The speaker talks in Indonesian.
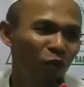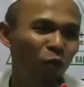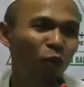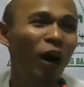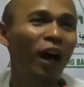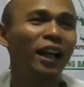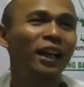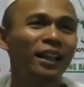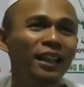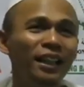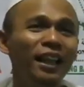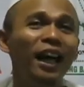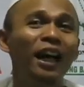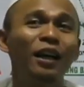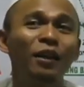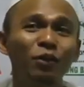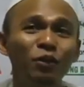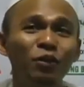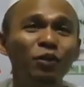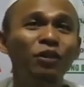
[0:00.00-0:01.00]
wali
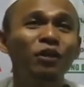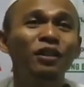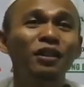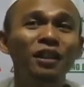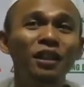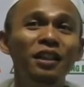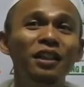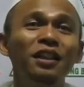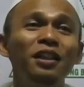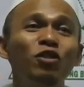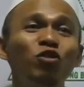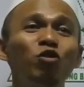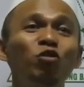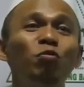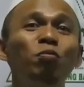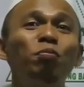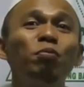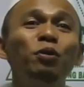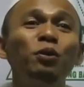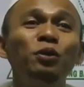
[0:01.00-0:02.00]
harus
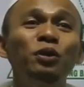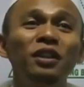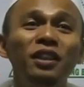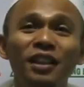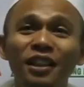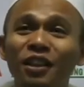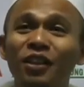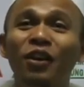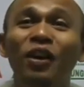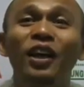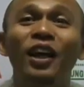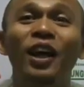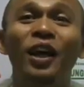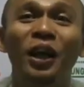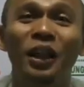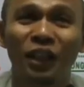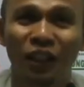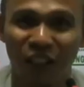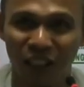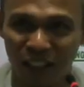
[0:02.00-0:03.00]
disumputkan oleh
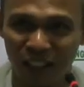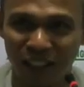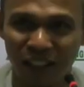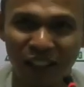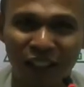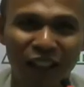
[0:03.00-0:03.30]
Allah.